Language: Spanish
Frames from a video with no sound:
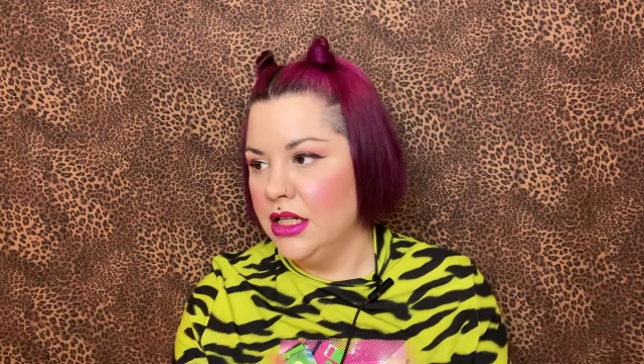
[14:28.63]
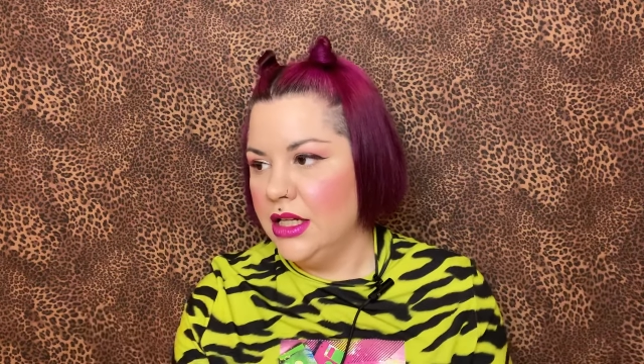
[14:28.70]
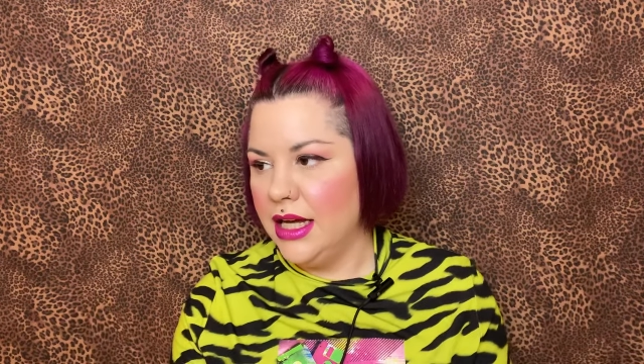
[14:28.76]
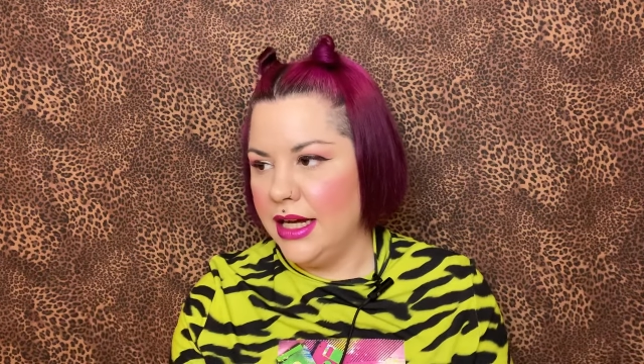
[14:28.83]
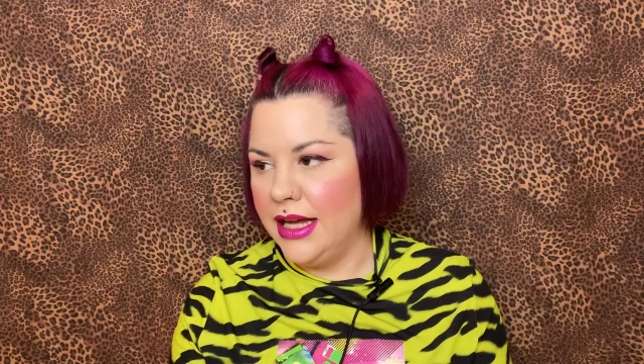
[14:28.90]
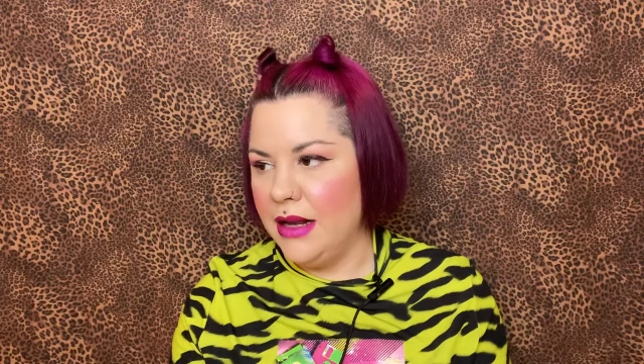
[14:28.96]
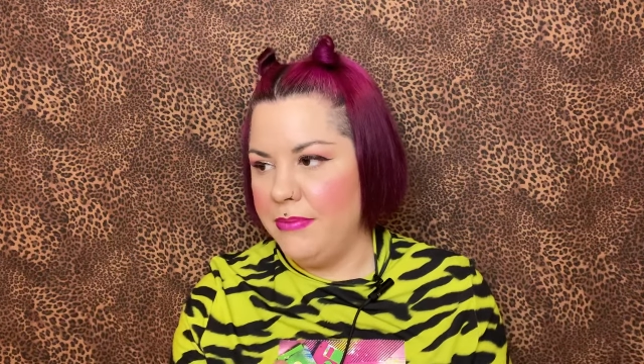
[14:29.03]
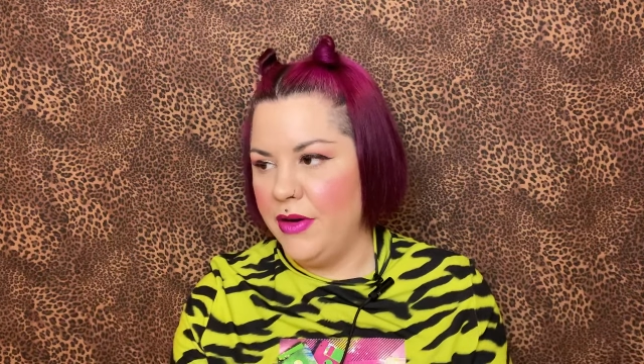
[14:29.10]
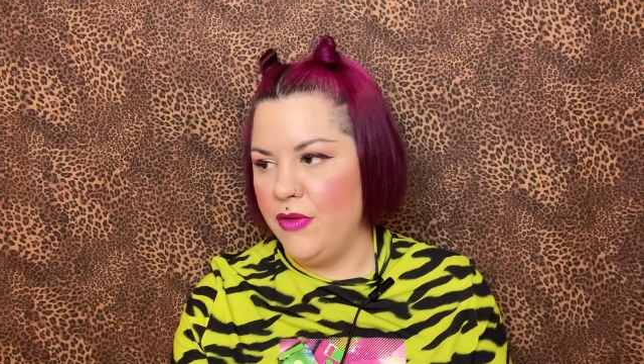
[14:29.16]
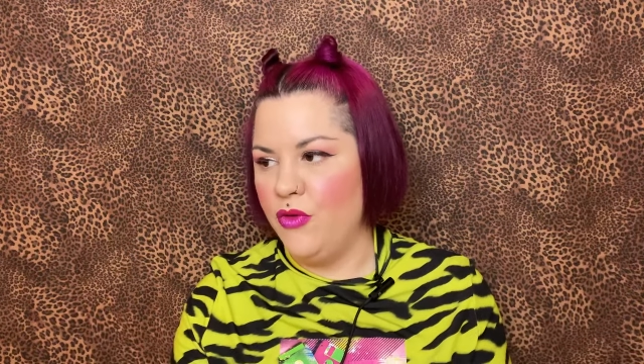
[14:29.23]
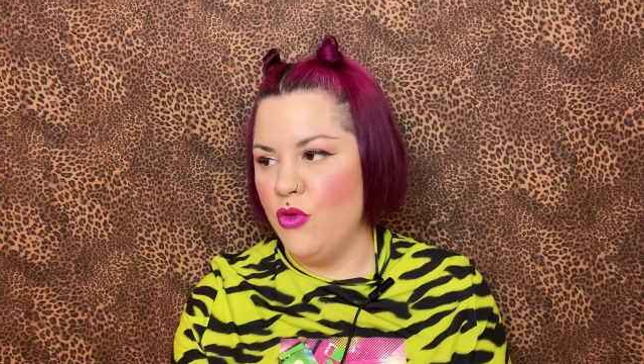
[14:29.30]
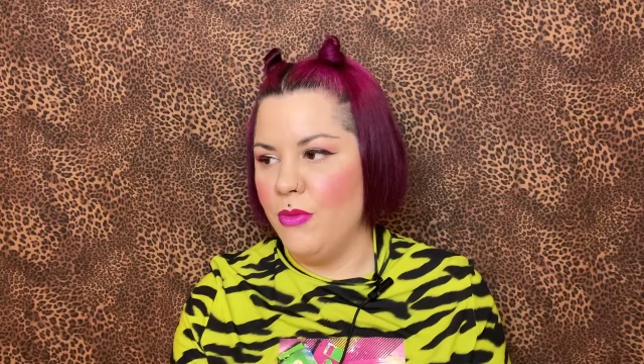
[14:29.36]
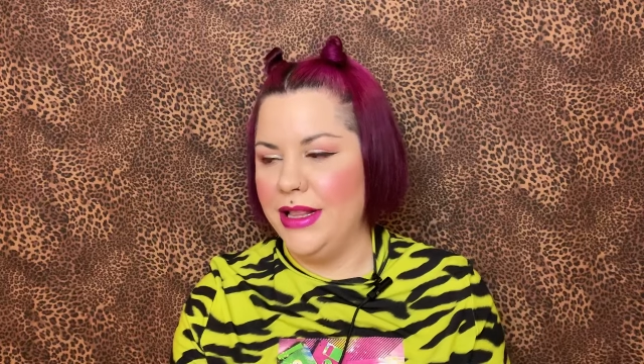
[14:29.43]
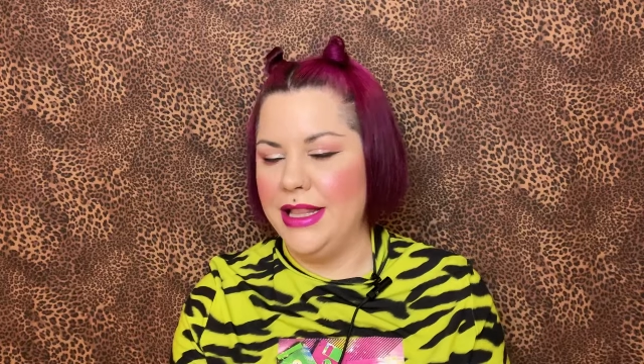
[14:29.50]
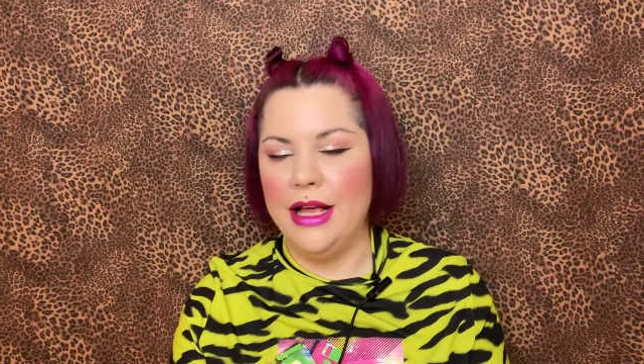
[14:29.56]
a que el
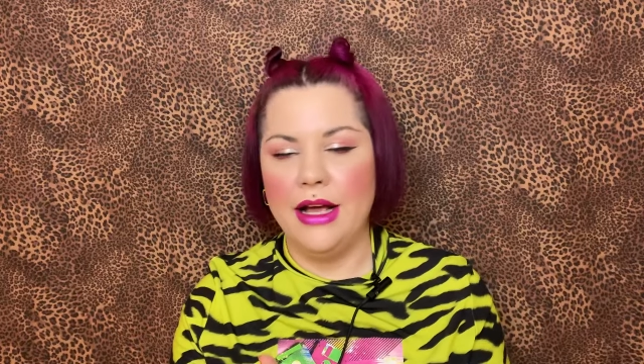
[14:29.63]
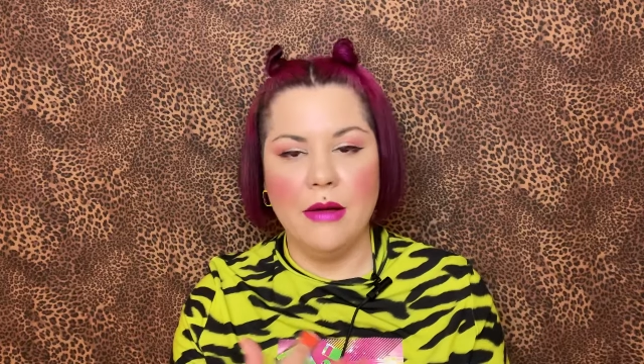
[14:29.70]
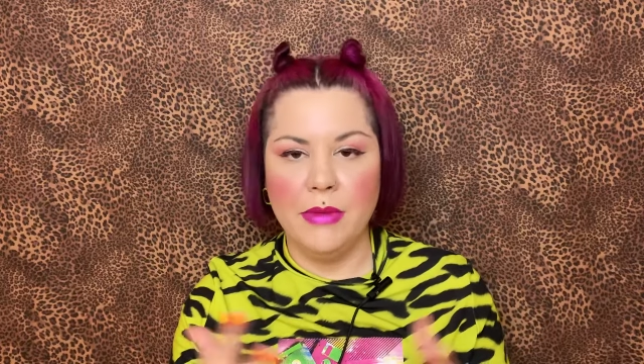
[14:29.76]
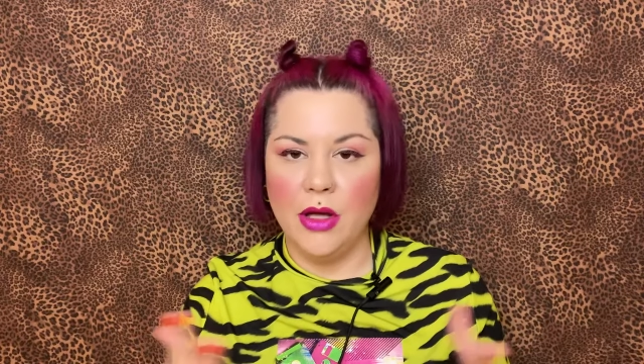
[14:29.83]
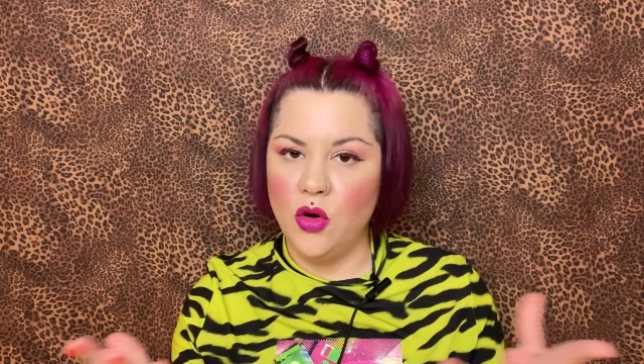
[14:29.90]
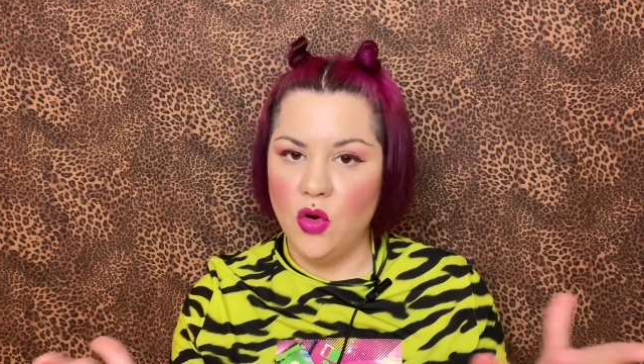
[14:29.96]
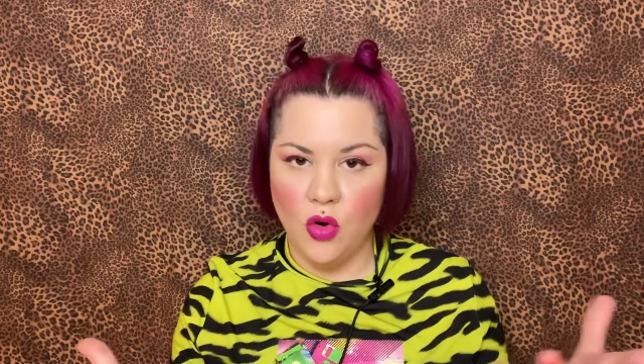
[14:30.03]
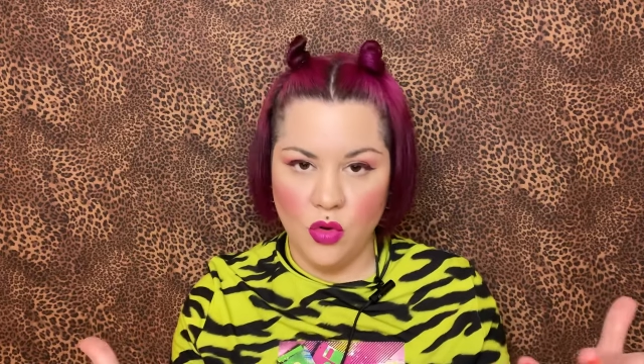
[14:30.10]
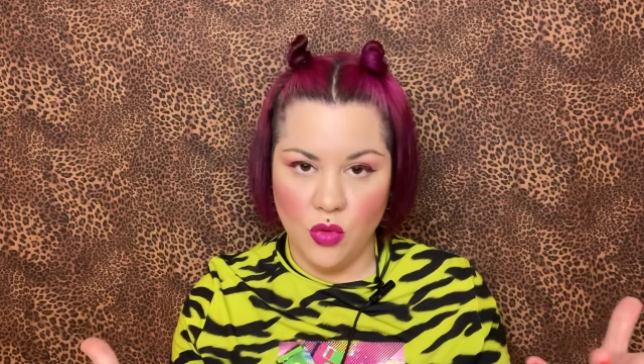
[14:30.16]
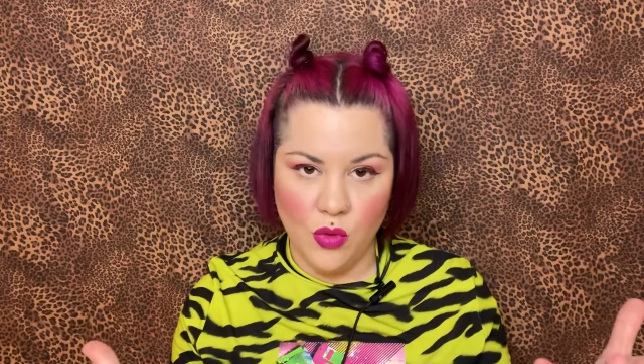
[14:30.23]
perfume tenga mejor